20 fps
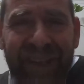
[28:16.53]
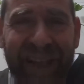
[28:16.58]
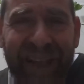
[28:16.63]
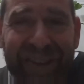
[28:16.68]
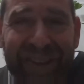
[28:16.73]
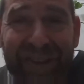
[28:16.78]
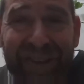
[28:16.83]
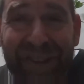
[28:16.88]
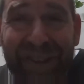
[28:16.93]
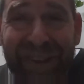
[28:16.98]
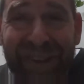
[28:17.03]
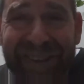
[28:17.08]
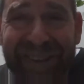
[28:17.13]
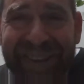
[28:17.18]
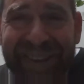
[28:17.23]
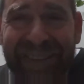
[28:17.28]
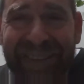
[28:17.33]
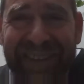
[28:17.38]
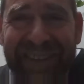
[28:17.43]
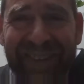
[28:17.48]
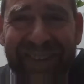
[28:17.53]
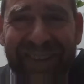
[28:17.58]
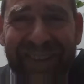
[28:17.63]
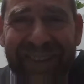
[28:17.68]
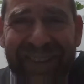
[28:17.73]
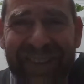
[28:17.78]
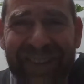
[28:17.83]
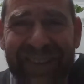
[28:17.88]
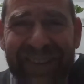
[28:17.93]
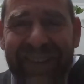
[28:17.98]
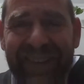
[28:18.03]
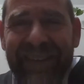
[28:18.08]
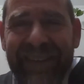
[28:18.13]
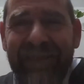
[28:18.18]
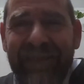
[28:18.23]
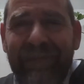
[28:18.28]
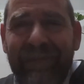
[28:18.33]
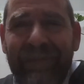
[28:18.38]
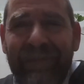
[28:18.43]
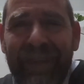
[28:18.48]
Era solo, estaba solo.
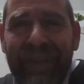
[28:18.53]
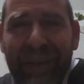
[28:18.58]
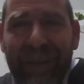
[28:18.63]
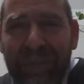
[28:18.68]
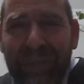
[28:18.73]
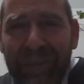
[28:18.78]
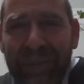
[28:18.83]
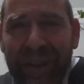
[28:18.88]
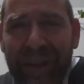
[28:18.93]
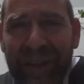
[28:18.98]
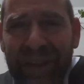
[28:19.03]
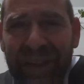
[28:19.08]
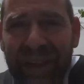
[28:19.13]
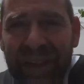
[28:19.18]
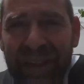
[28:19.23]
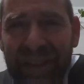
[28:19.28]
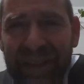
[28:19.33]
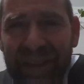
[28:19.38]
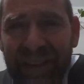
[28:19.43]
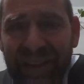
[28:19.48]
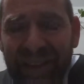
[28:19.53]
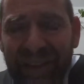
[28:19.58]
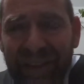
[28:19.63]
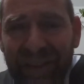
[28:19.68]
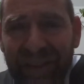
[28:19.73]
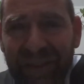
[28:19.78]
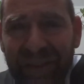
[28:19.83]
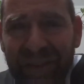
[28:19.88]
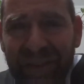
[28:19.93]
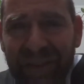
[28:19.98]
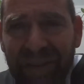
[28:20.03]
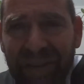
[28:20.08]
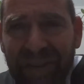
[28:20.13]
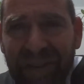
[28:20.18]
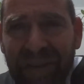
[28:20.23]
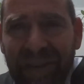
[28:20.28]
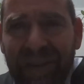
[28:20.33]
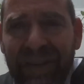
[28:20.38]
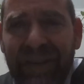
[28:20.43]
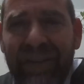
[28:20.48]
El primer día que se creó,
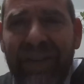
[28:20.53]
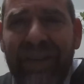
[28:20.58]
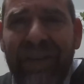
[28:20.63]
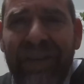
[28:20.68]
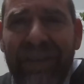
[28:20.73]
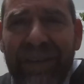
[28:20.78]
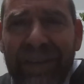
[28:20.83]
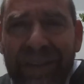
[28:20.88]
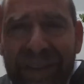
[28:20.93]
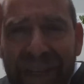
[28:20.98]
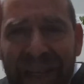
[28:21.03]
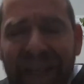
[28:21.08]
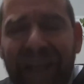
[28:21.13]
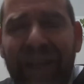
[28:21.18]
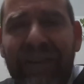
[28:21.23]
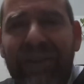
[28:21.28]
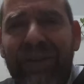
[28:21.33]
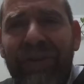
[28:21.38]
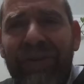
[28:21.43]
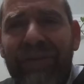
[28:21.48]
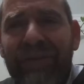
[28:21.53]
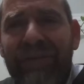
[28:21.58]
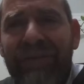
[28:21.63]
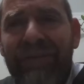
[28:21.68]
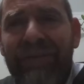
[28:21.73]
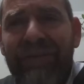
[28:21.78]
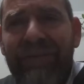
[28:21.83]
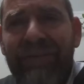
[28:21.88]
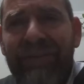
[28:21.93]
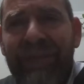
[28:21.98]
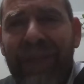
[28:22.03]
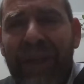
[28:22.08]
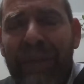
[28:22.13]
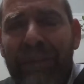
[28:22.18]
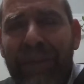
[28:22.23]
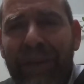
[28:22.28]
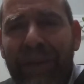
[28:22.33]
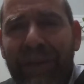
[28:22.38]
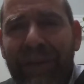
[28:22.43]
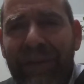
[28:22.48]
ya cayó,
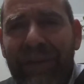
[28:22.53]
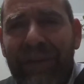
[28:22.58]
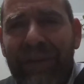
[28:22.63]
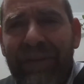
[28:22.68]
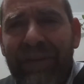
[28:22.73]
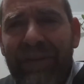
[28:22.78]
ya pecó.